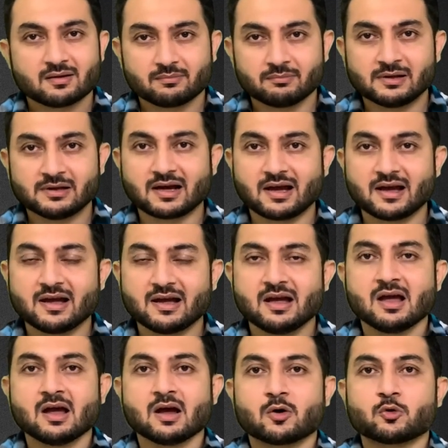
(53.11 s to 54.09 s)
मिलता है
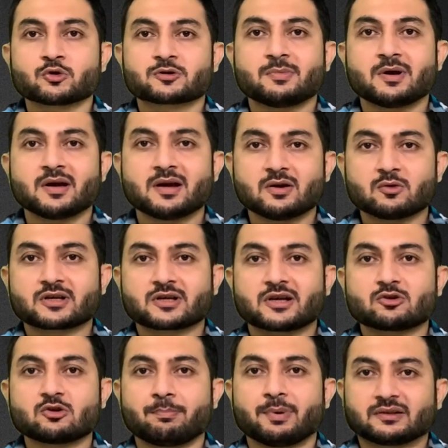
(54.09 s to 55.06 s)
उसमें उसके
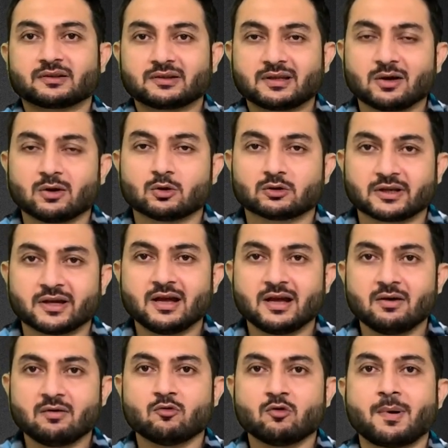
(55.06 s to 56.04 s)
जो पत्ते होते हैं
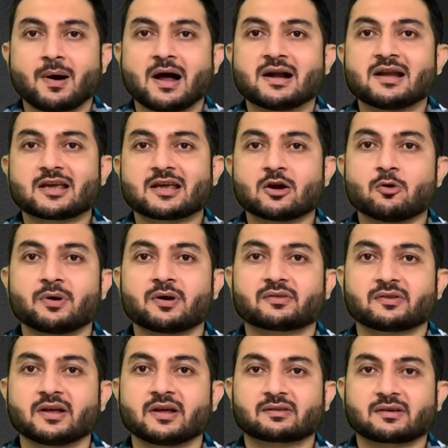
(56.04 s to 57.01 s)
वो पानी के ऊपर
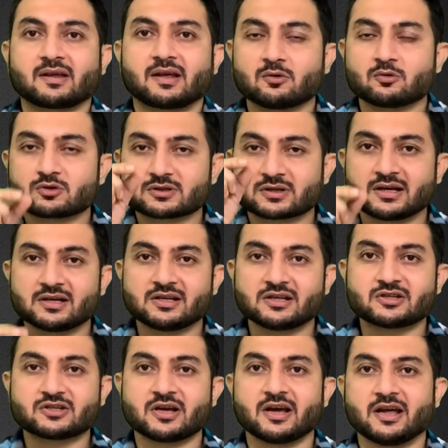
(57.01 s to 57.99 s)
तैरते हैं उसके
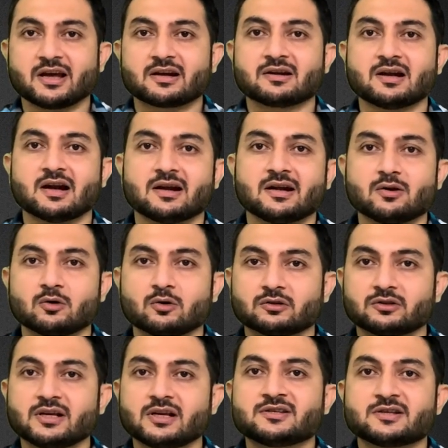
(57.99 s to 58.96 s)
नीचे एक डंडी
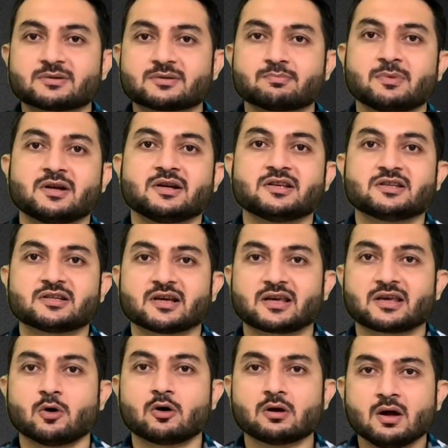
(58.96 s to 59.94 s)
होती है जिसमें नीचे
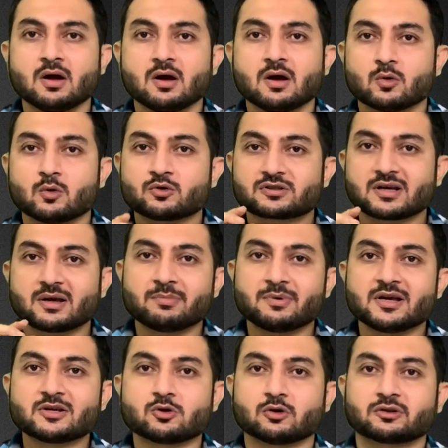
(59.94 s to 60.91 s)
की ओर उसके
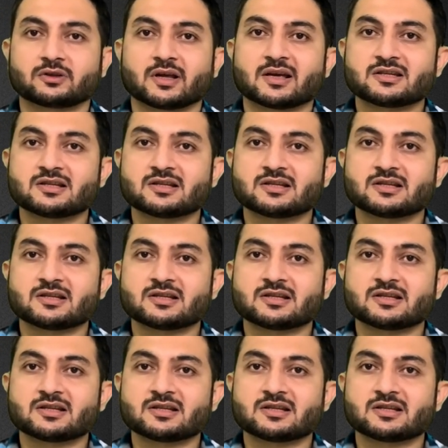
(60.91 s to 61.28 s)
बीज होते हैं